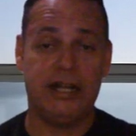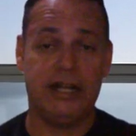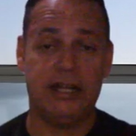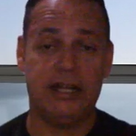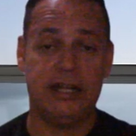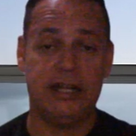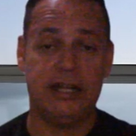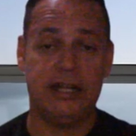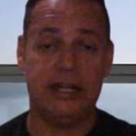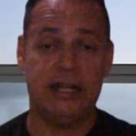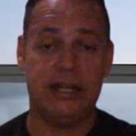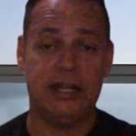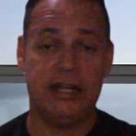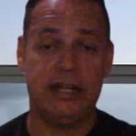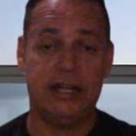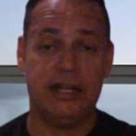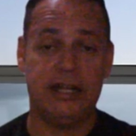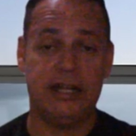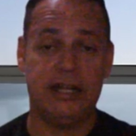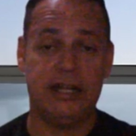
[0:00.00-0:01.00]
e não sei o
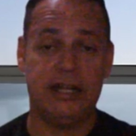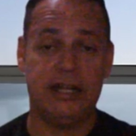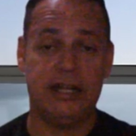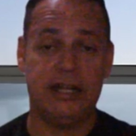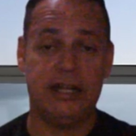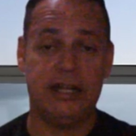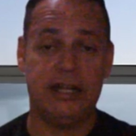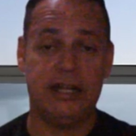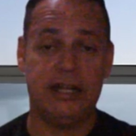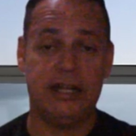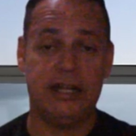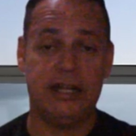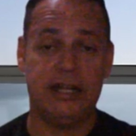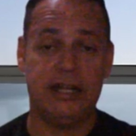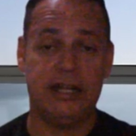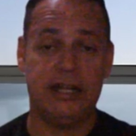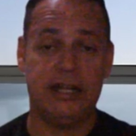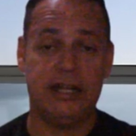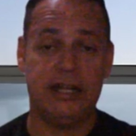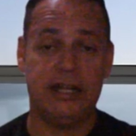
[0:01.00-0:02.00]
que, acabou a
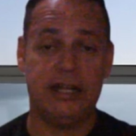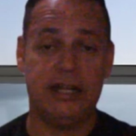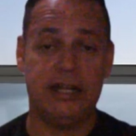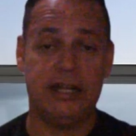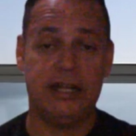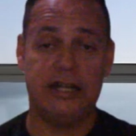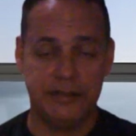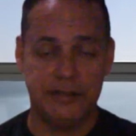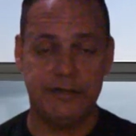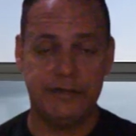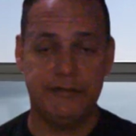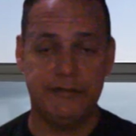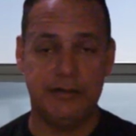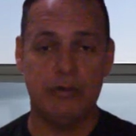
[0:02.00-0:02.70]
farra.